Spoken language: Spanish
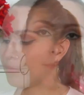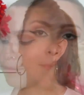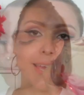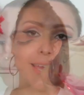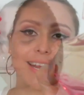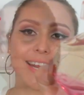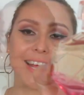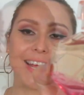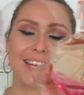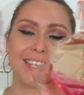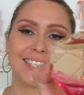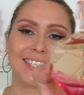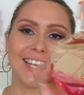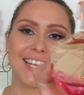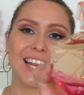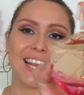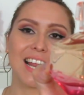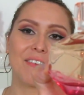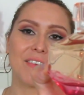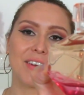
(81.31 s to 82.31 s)
Viene
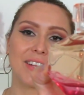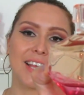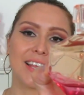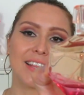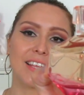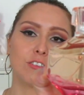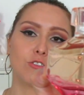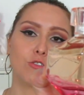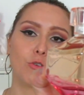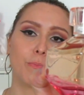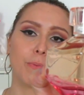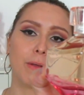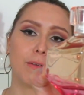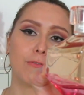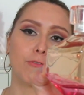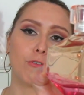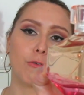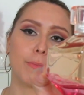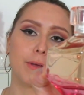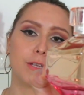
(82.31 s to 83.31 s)
así, la verdad es un
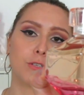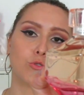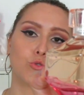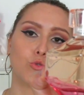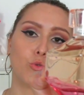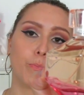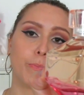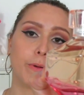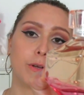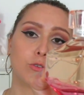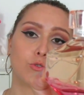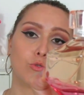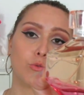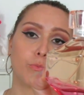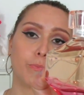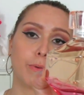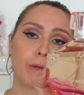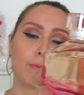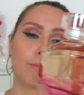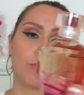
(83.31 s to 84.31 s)
perfume súper
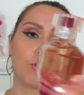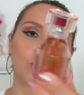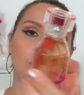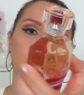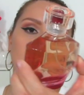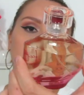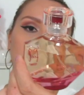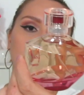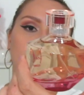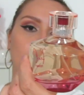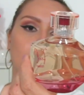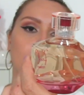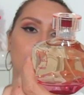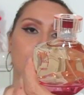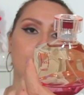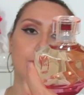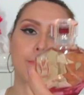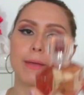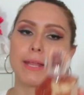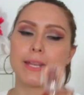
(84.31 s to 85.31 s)
súper bonito,
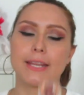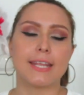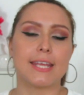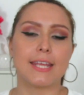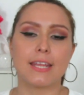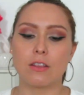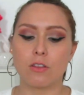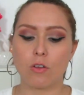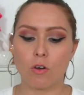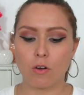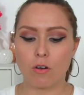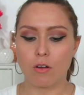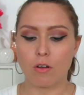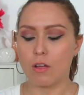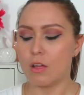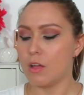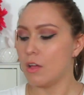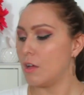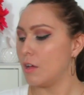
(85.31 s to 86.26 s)
femenino,